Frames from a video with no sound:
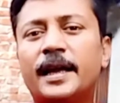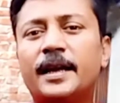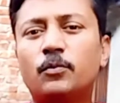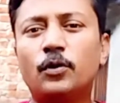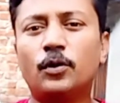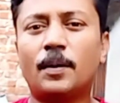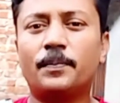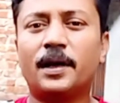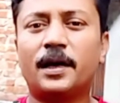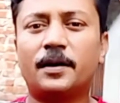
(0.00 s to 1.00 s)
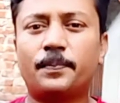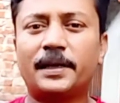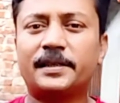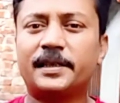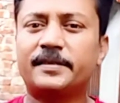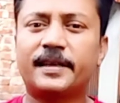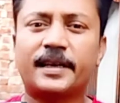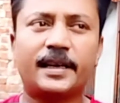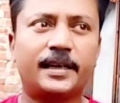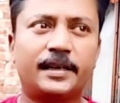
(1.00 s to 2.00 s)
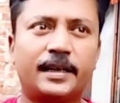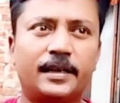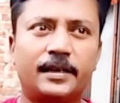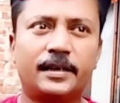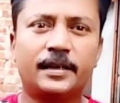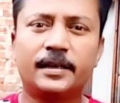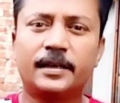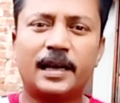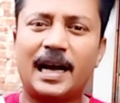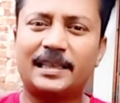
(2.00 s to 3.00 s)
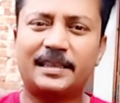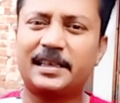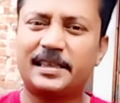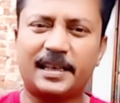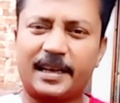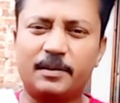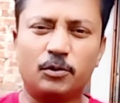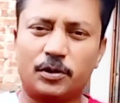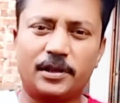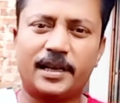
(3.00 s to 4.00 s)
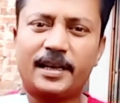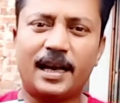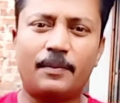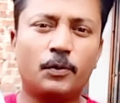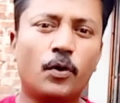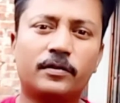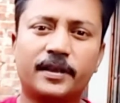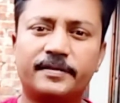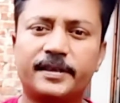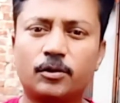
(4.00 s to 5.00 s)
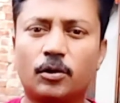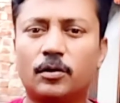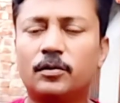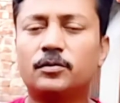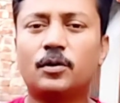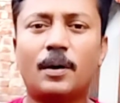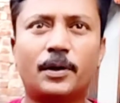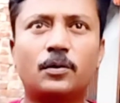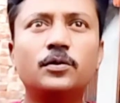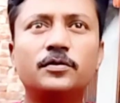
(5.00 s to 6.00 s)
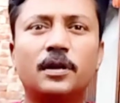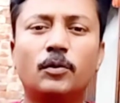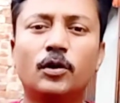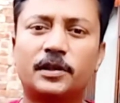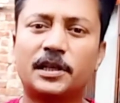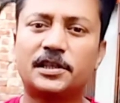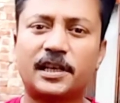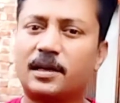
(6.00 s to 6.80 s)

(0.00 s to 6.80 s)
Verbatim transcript: এর মূল্য আপনার পঁয়ত্রিশ থেকে আটত্রিশ টাকা এই মতোই নেয় আমি বক্স আনছি তো তো আমার খুচরা মূল্য তিরিশ টাকার